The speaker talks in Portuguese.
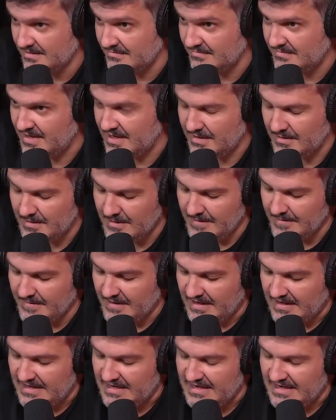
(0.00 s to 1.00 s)
né?
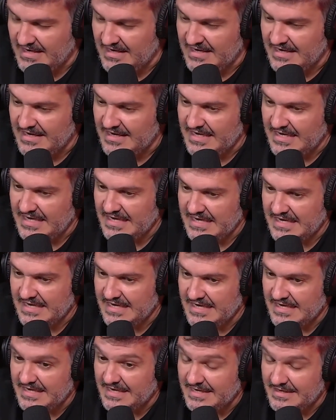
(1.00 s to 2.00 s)
E,
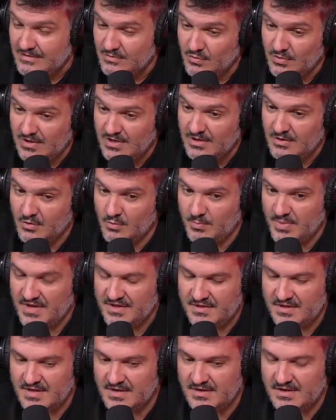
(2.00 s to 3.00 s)
e, e o que eu
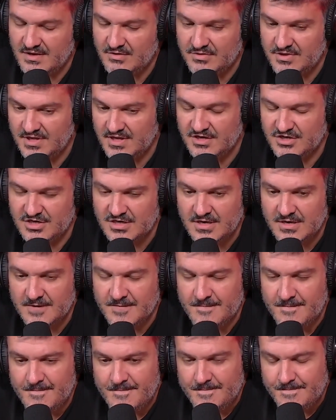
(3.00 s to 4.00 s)
pensei aqui é o seguinte:
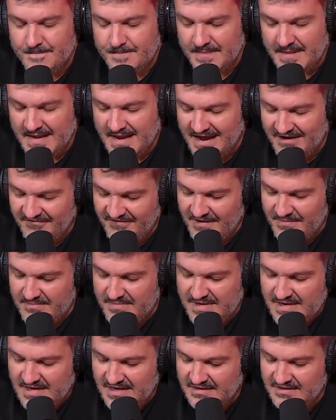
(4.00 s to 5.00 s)
a
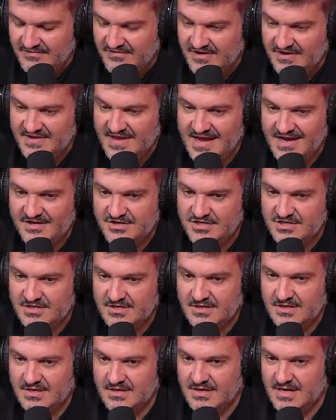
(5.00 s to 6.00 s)
família, na
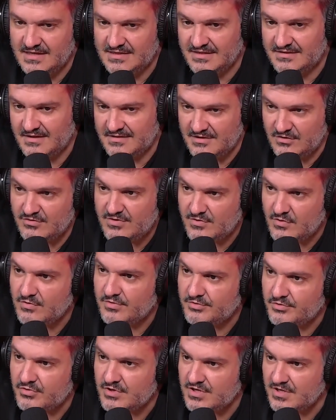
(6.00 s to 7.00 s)
verdade, ela está sendo
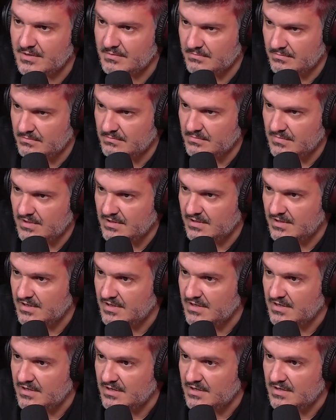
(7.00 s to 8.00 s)
desconstruída.
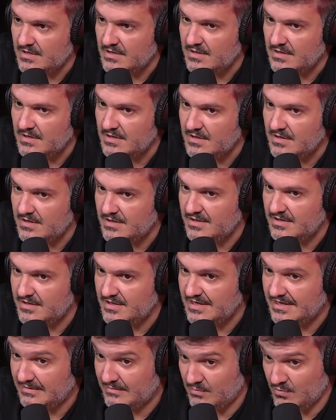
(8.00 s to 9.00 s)
E,
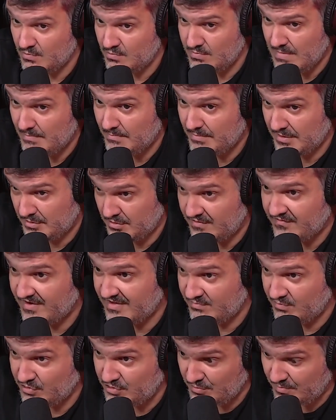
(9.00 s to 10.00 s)
e uma pessoa que
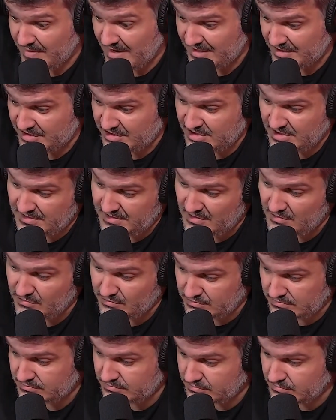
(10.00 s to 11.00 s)
faz muito parte disso é
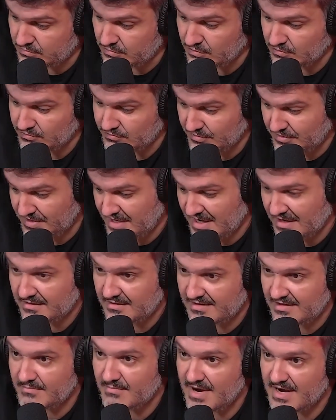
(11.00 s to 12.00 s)
um, um dos
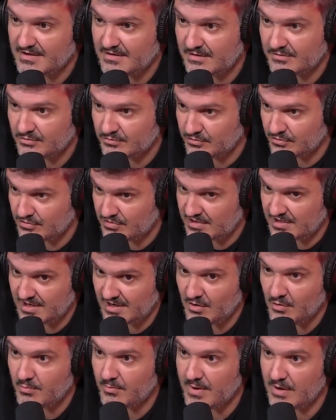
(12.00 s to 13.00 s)
caras que você mais estudou, que
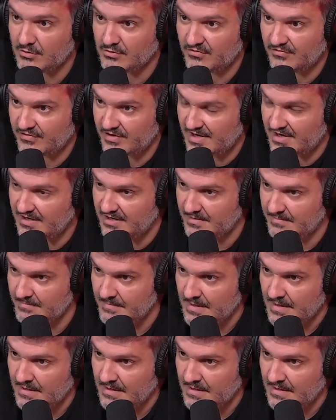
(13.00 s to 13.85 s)
é o Paulo Freire